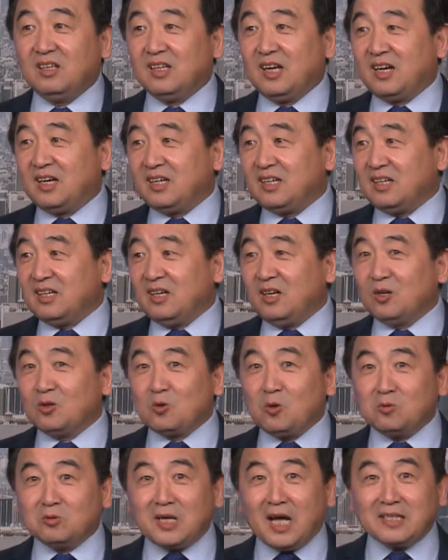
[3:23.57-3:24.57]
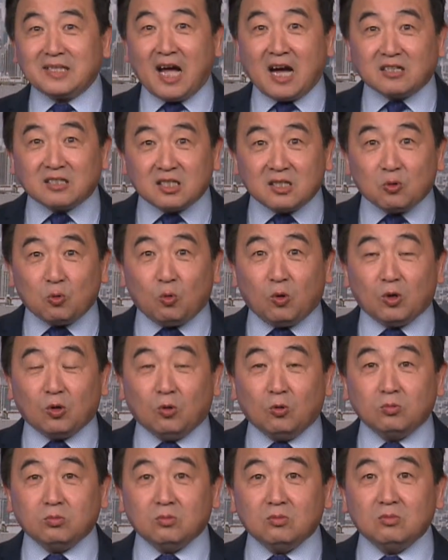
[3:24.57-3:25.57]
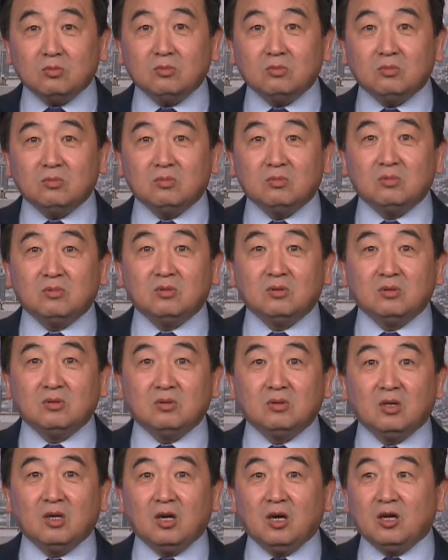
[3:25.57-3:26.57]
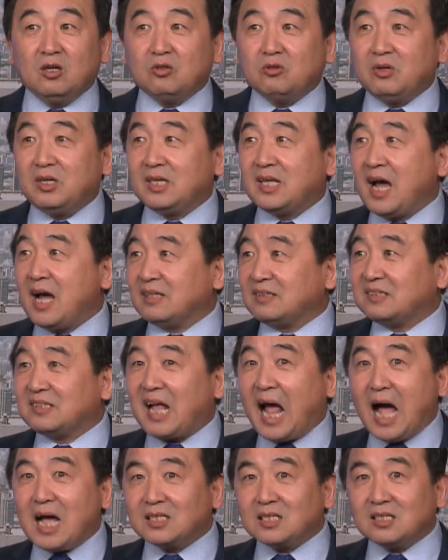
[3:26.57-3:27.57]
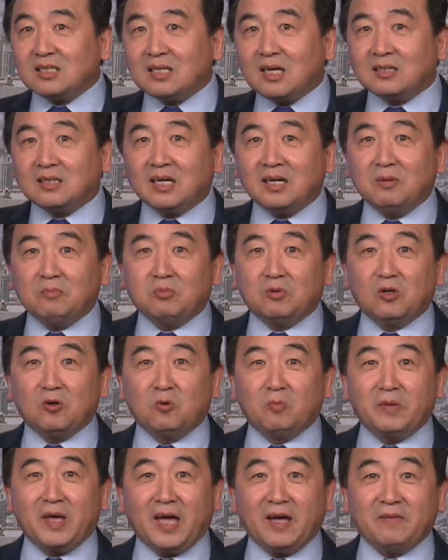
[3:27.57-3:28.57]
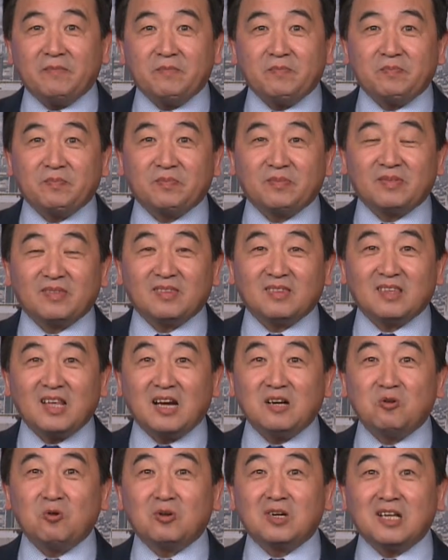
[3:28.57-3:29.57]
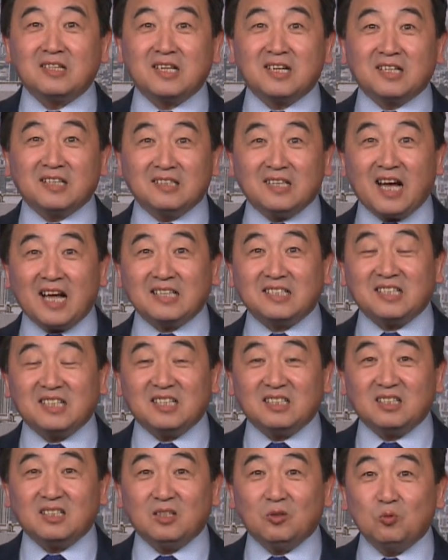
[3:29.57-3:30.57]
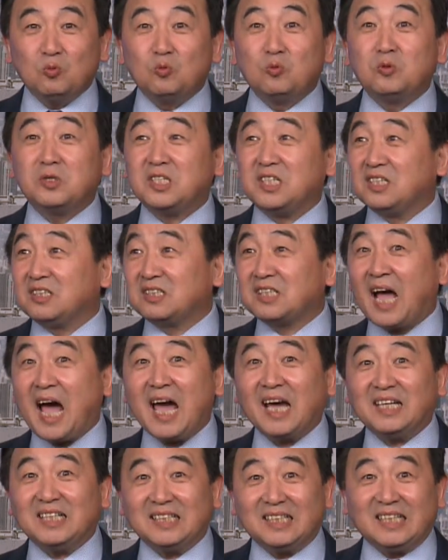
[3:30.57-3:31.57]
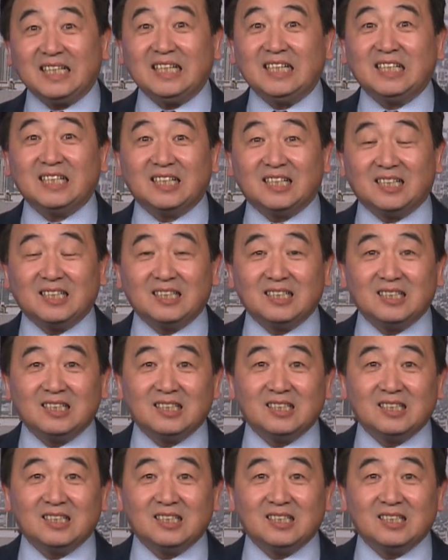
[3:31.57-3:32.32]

那共产党是火龙，所以他打死他，他也不露面。但是我刚才跟大家解释了，五行太低了。